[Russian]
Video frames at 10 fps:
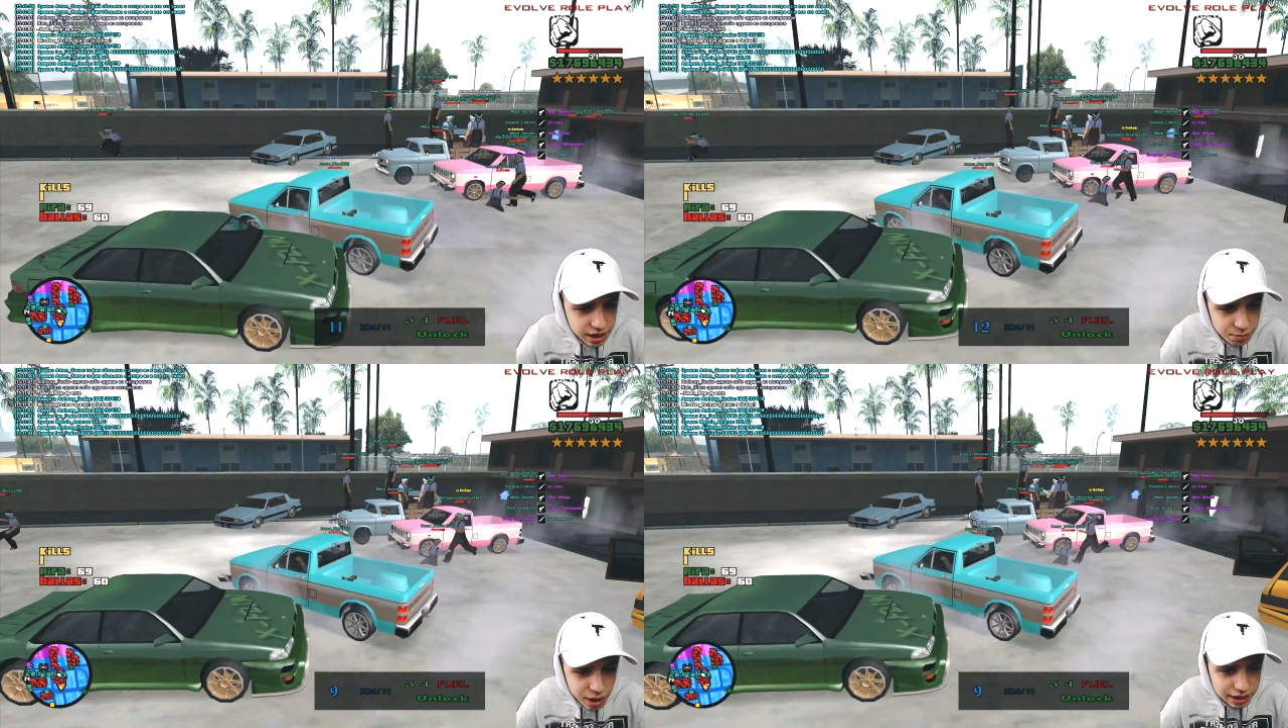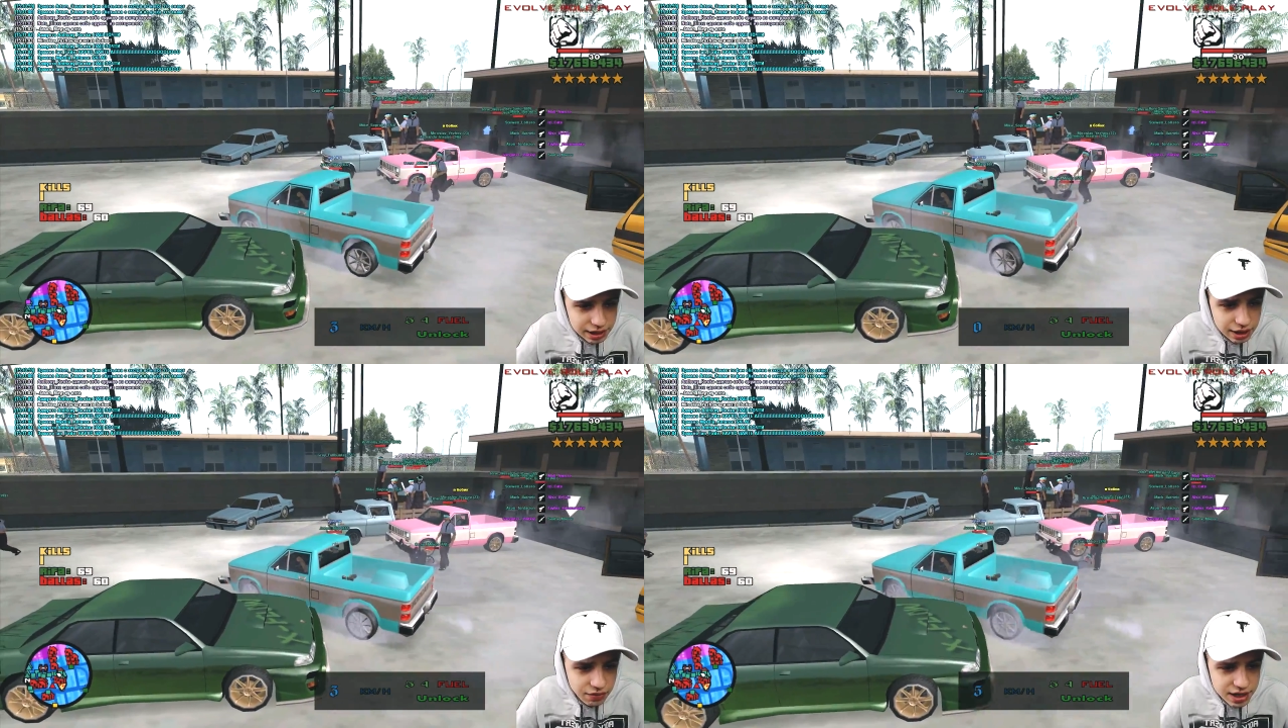
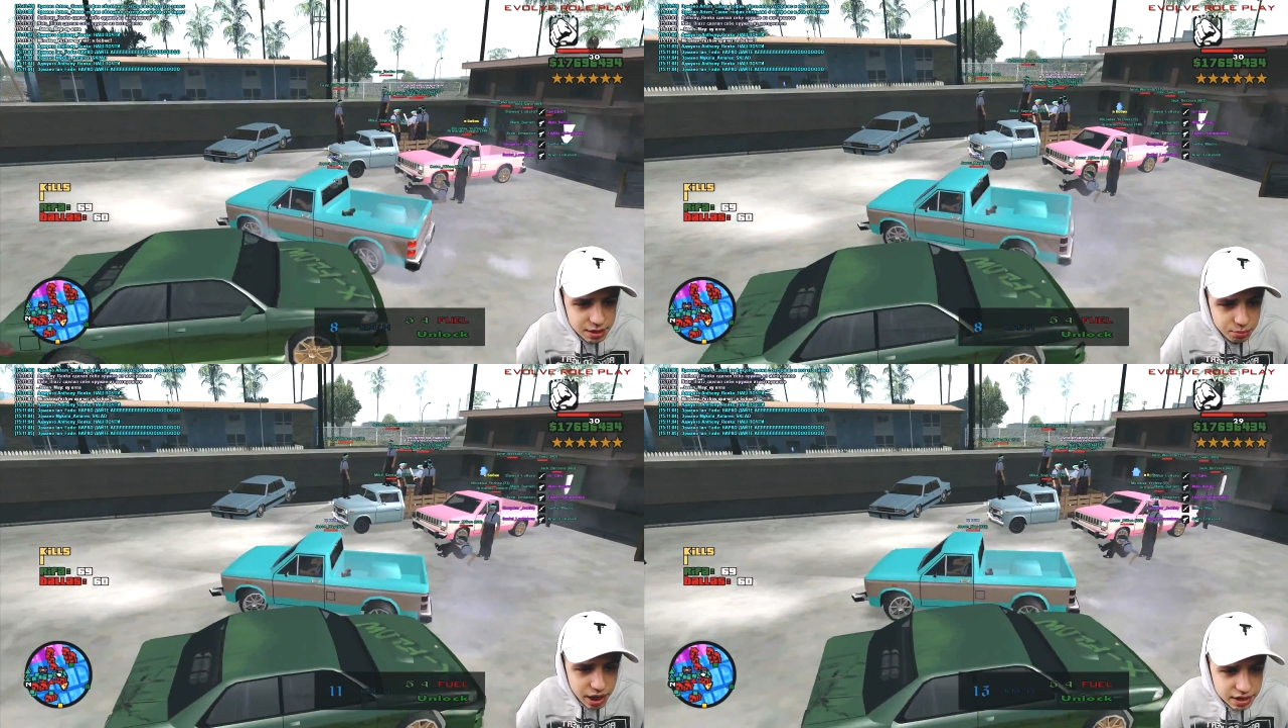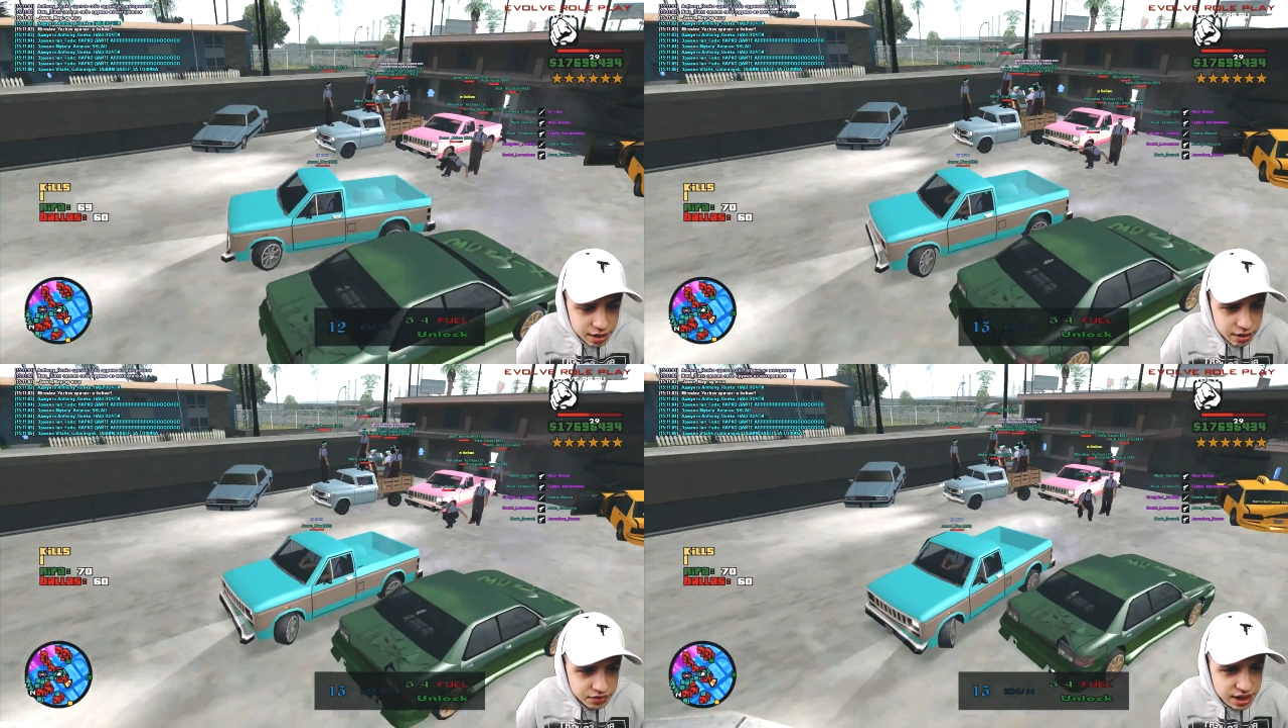ребята, давайте, блядь.
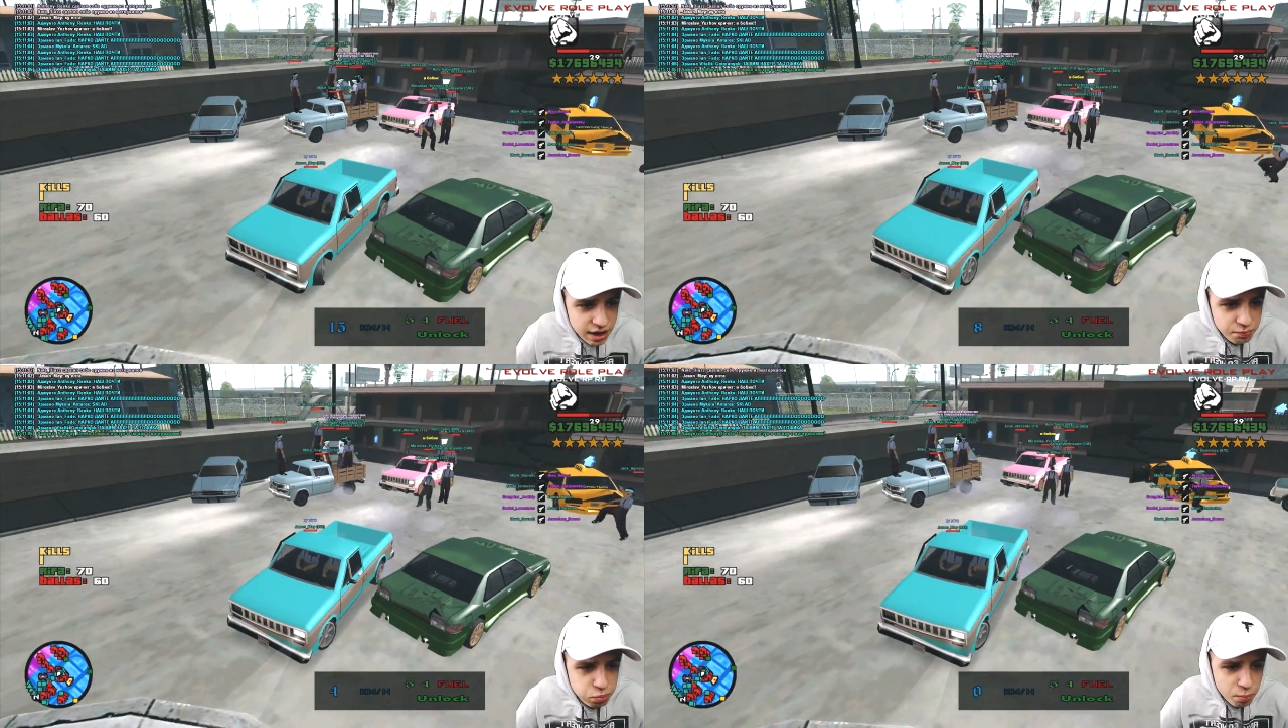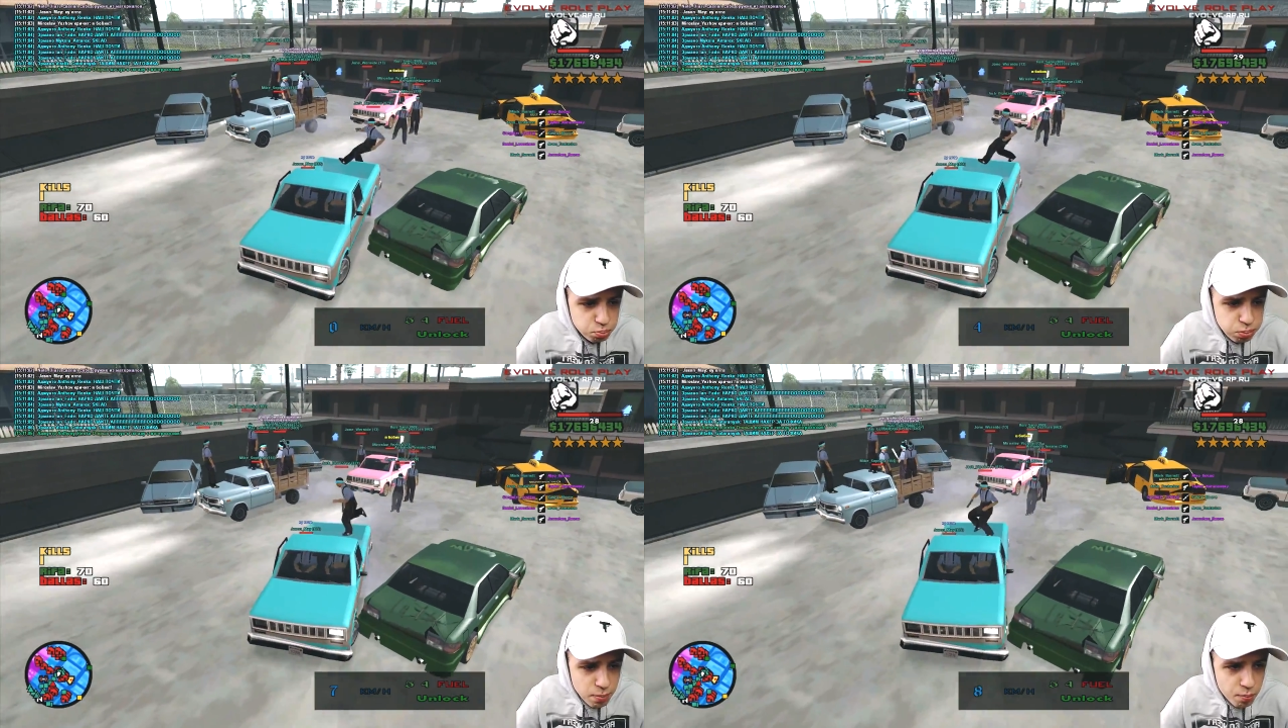Все по,
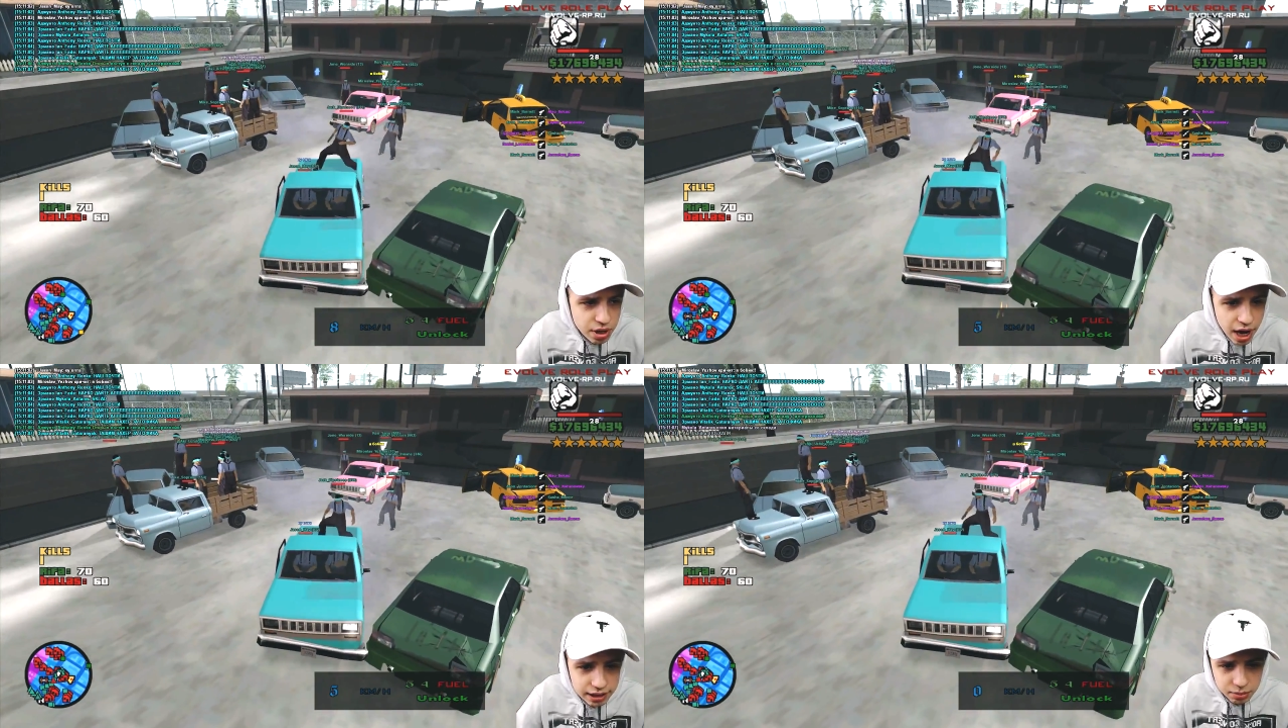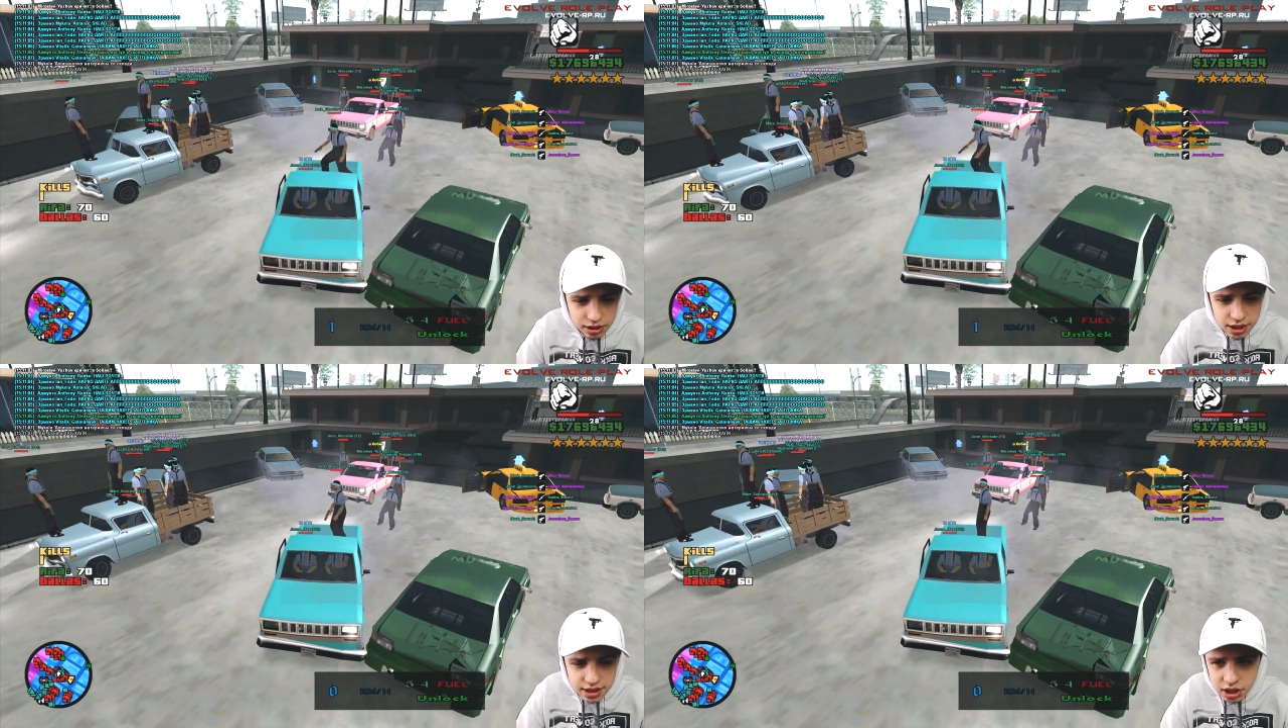по бабкатам
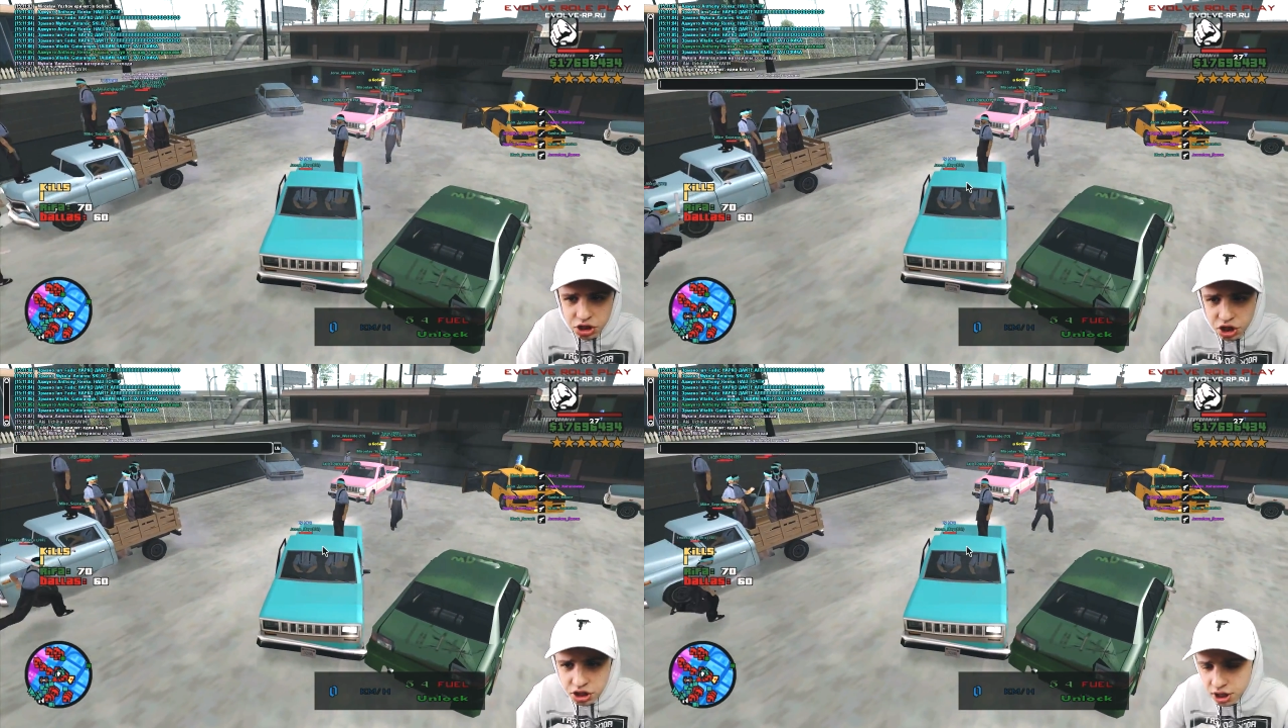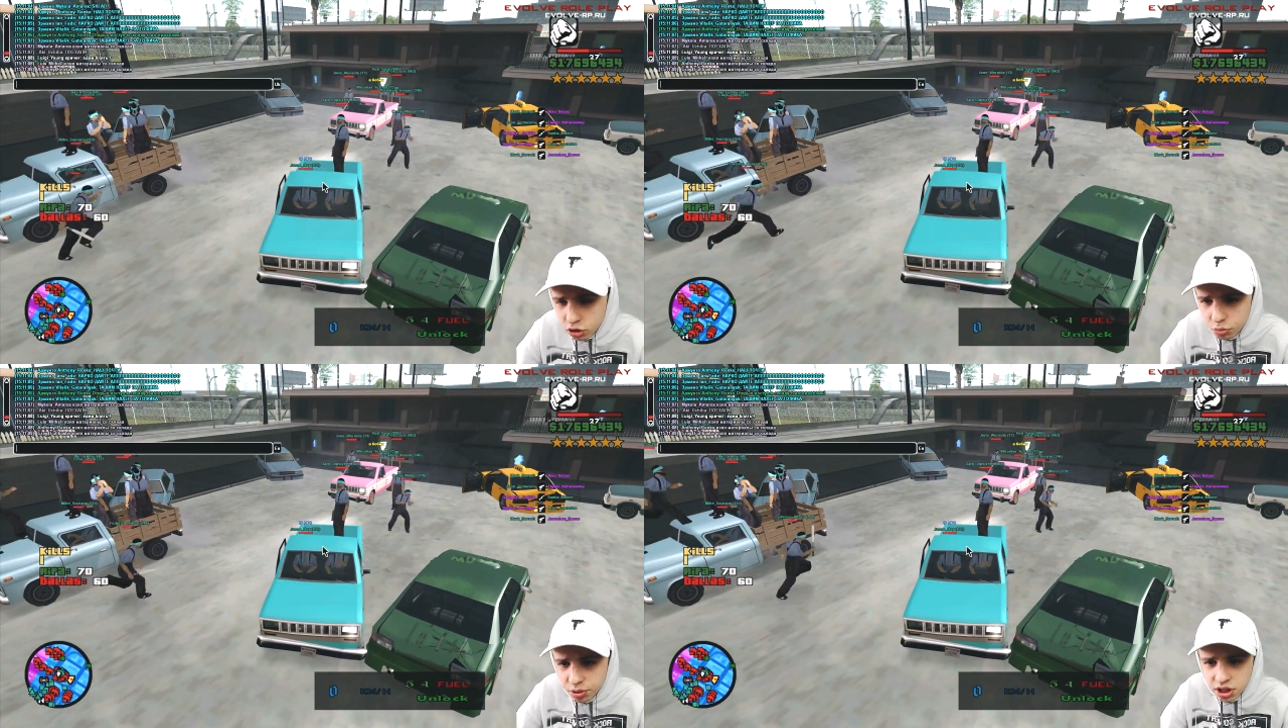надо затащить
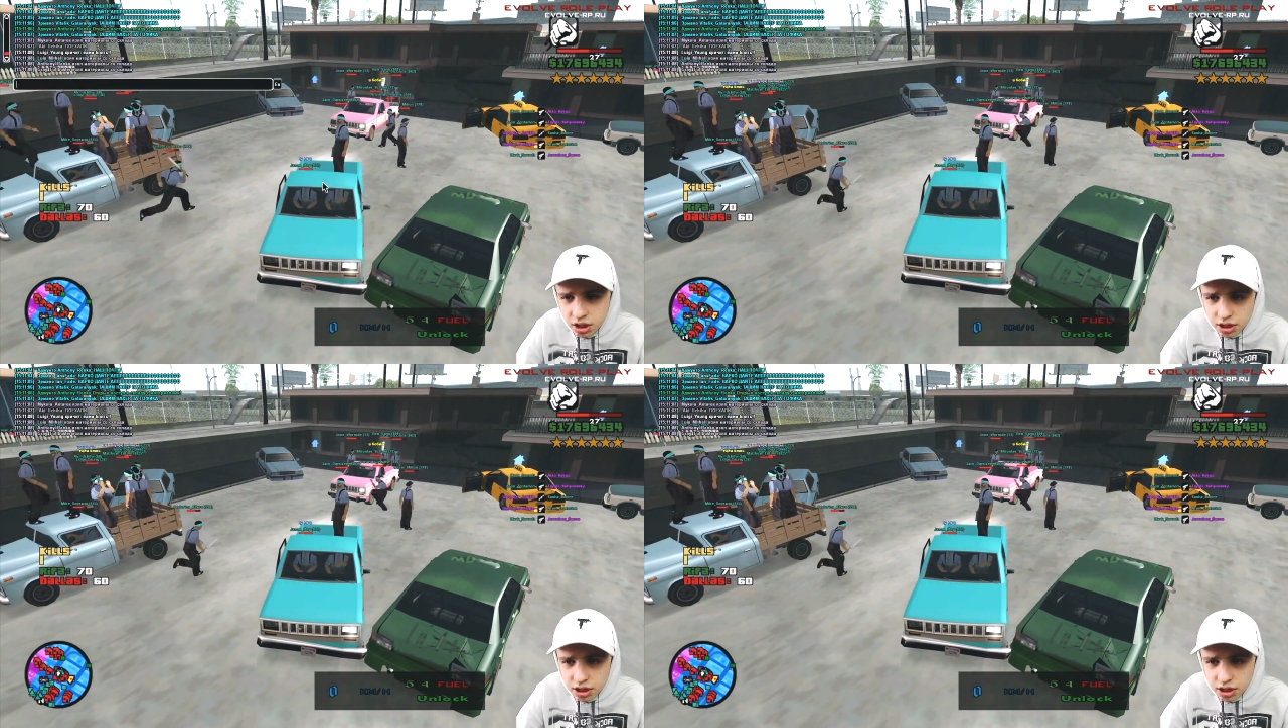теру, пацаны,